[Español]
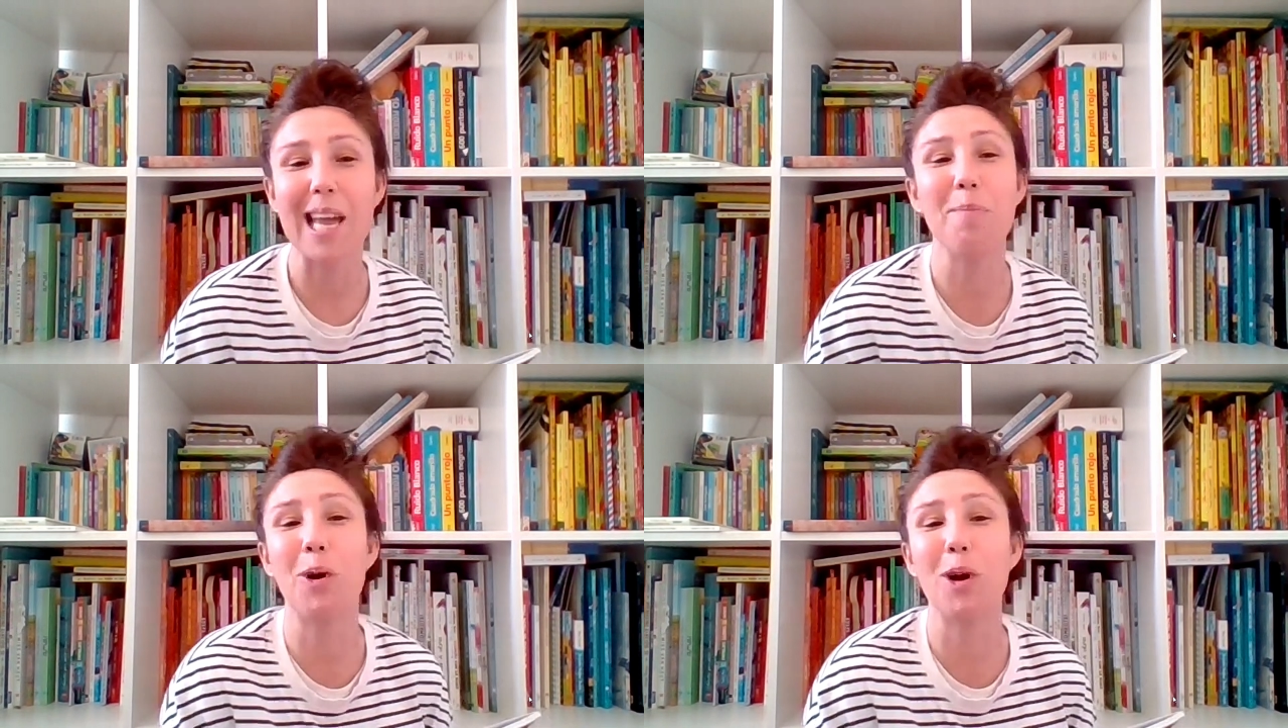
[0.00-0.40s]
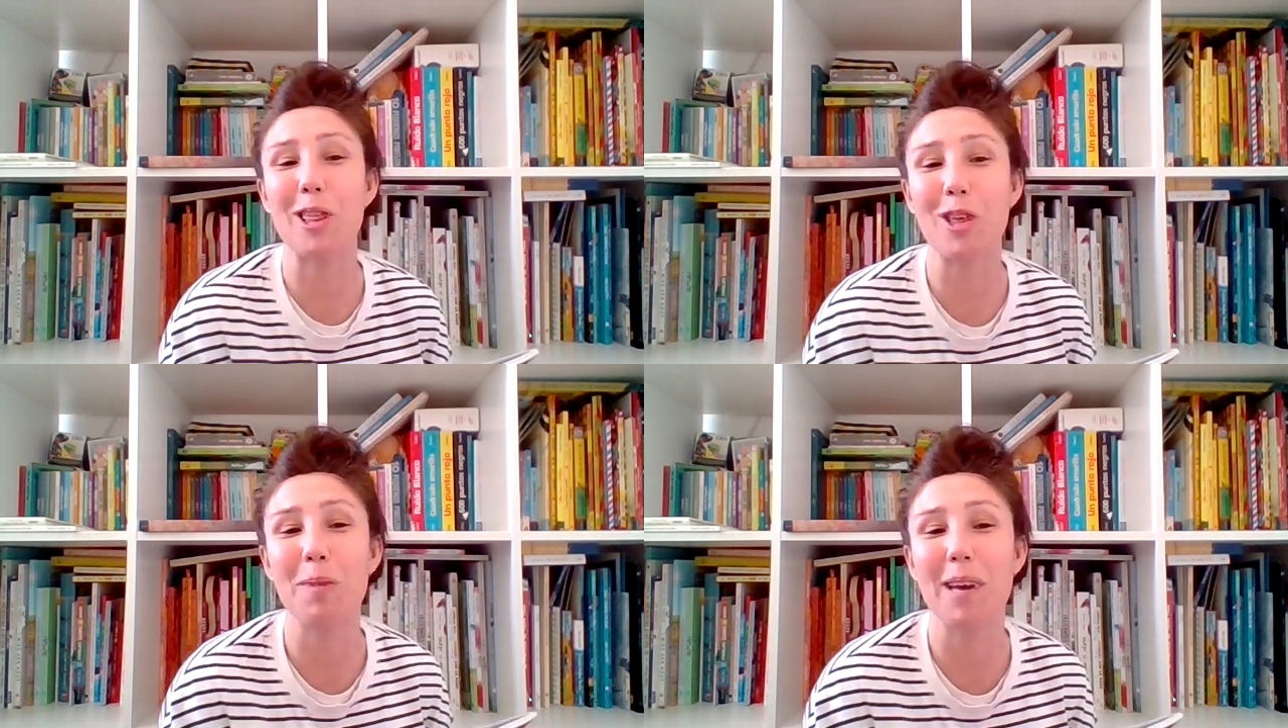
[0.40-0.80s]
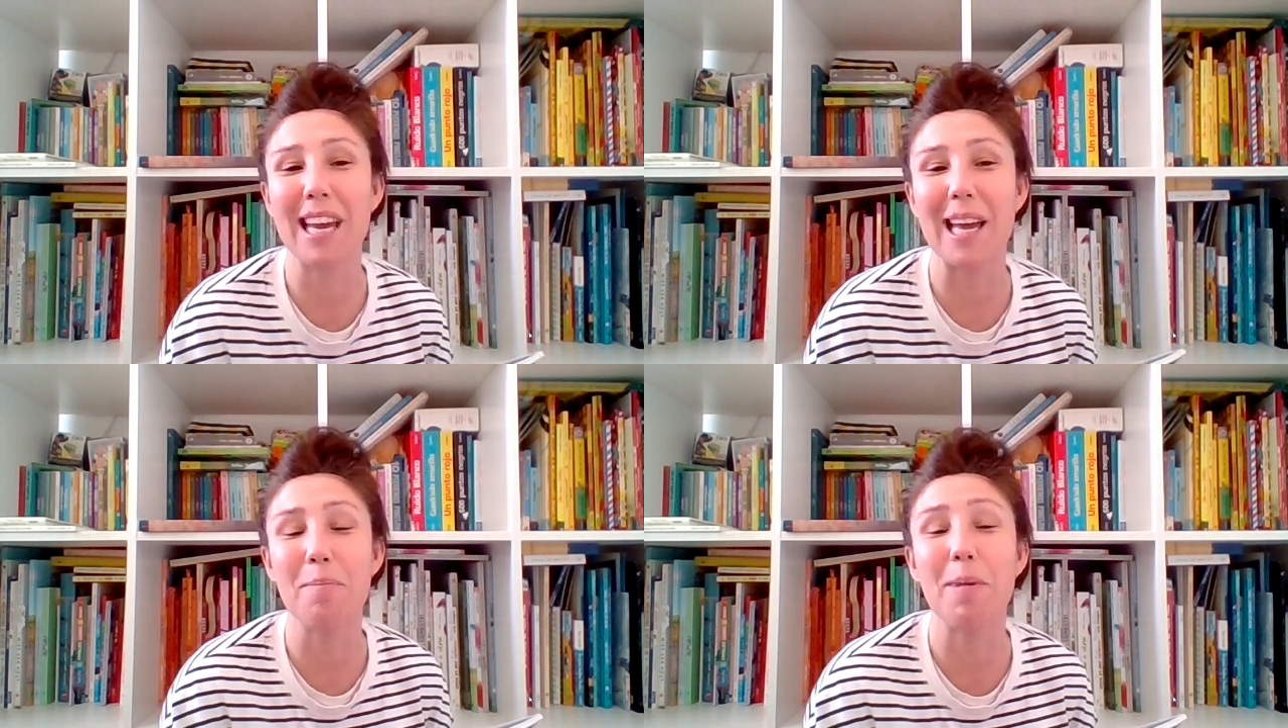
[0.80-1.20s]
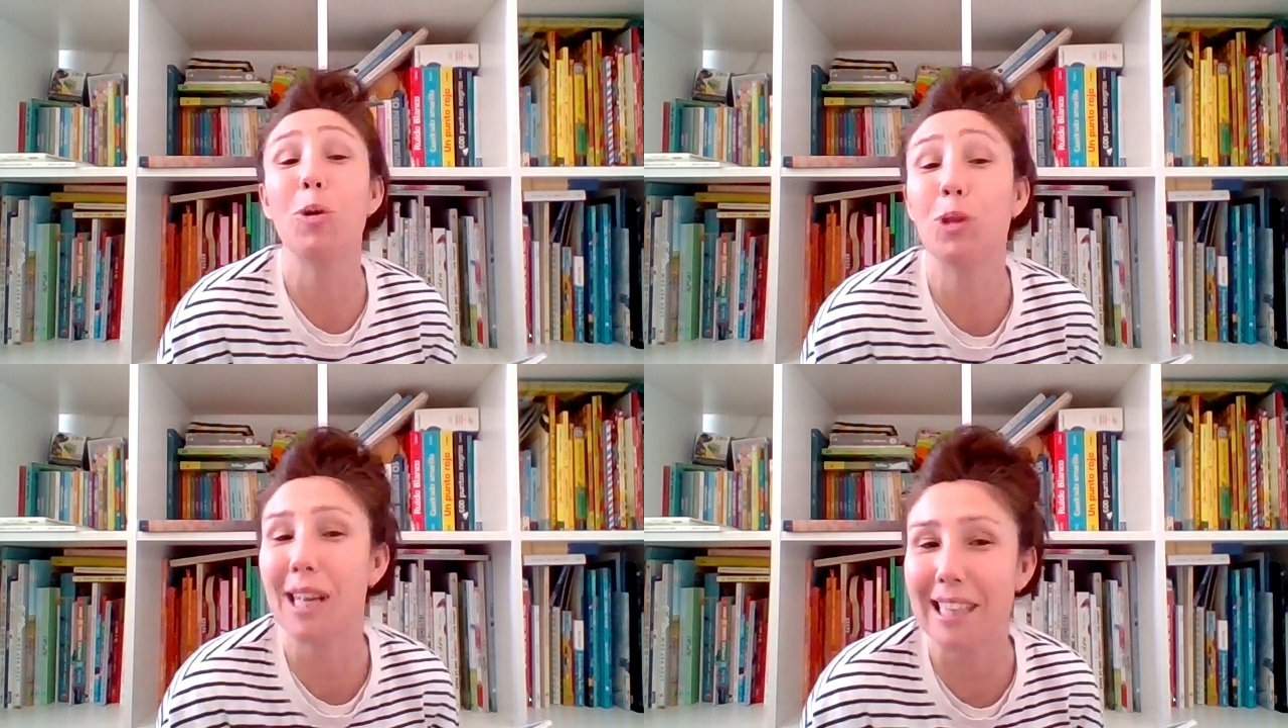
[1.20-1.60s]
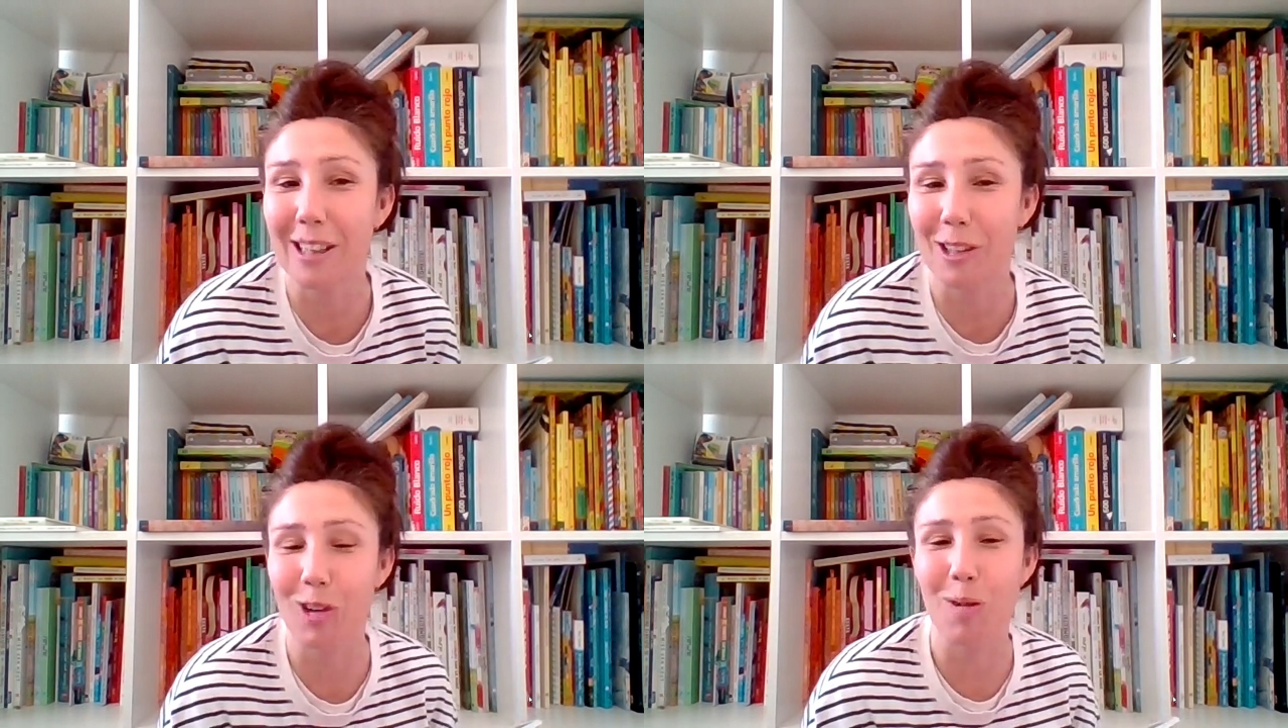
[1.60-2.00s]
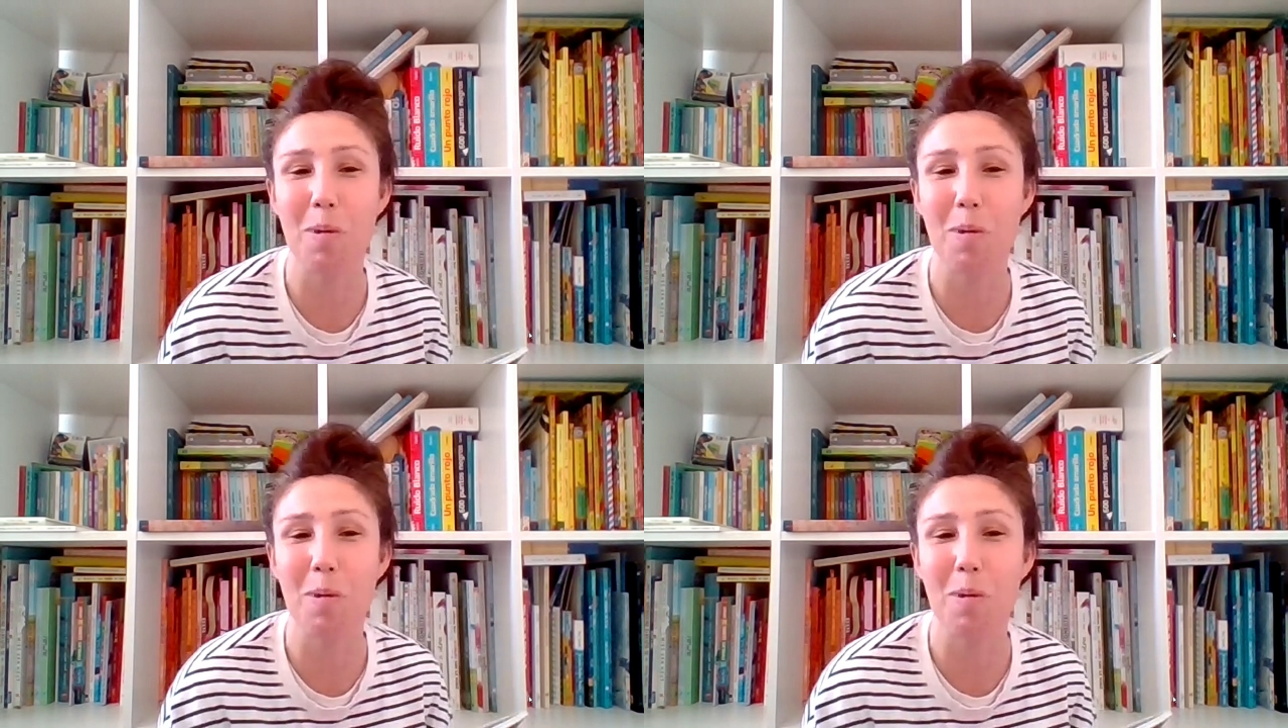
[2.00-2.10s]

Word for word: y por eso me, me gusta tanto, ¿no?